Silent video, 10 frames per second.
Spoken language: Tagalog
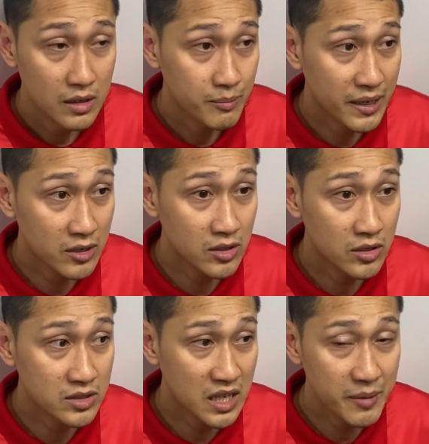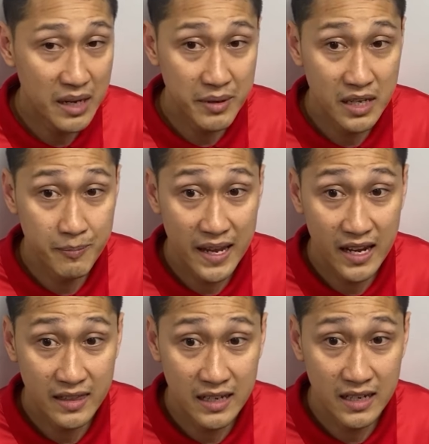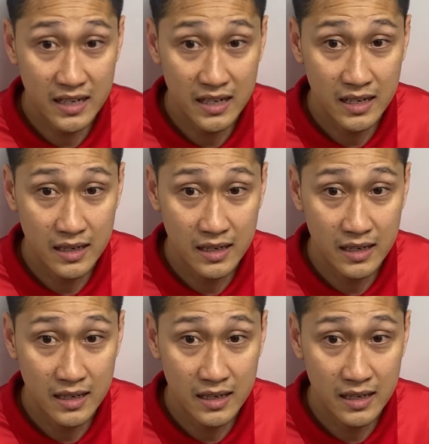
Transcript: Pero sabi namin, itahinga na lang niya